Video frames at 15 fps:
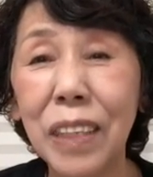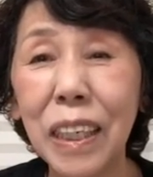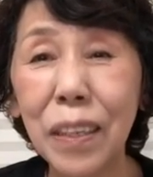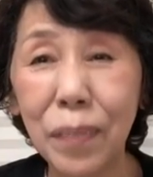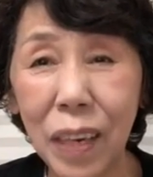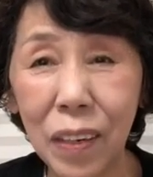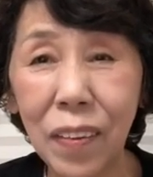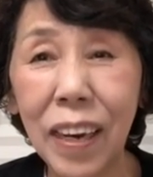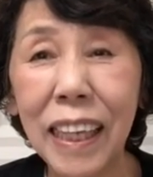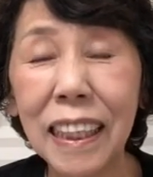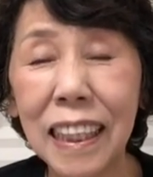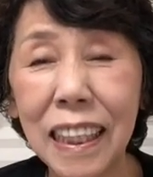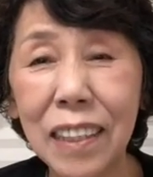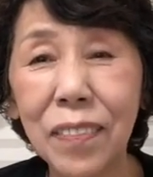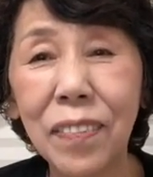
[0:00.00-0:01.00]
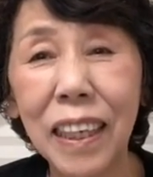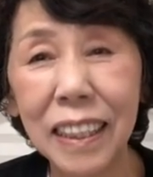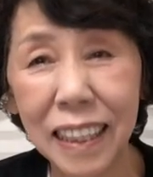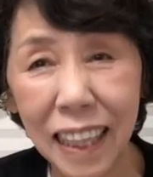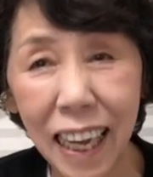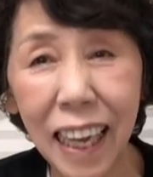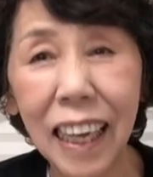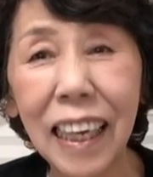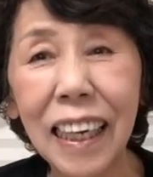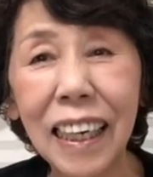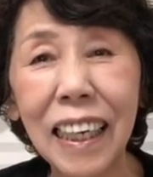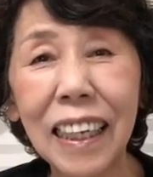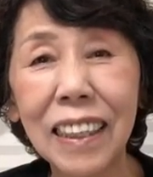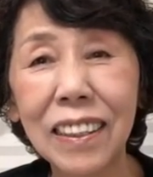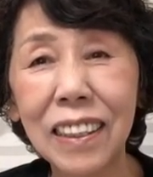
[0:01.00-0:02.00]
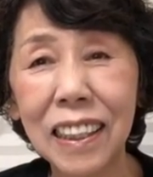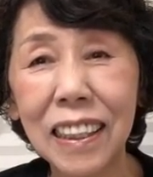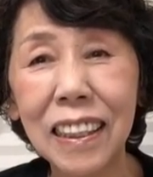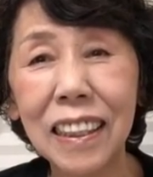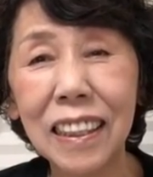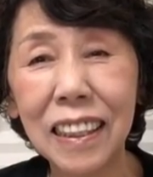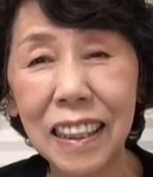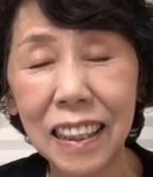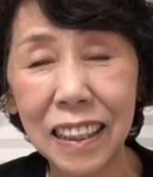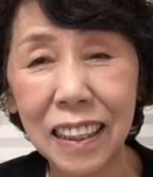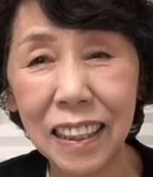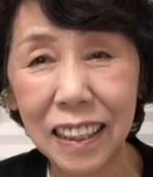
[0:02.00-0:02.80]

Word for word: 今壊れてしまった靴